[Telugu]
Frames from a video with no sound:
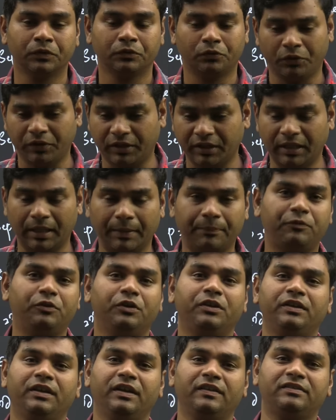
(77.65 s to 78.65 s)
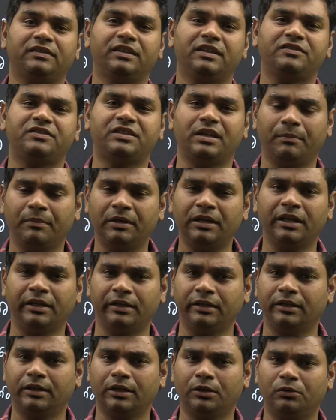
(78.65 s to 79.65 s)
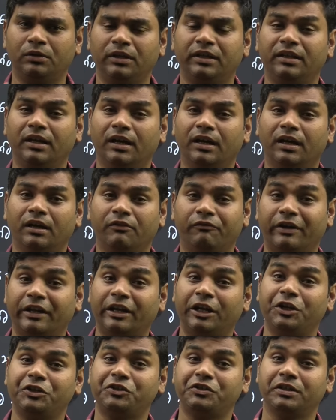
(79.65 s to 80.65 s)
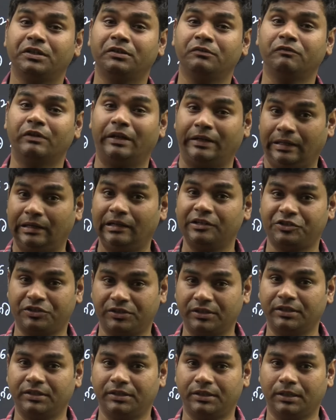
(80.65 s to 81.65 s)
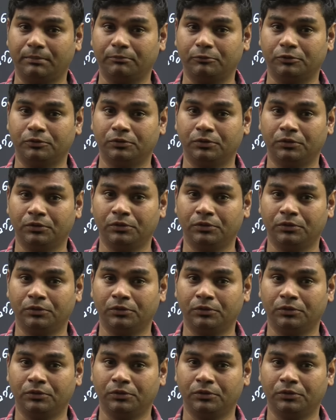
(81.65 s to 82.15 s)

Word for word: సో ఇక్కడ అబ్జర్వ్ చేస్తే జమిలి ఎన్నికలు లేదా వన్ నేషన్ వన్ ఎలక్షన్ అంటాము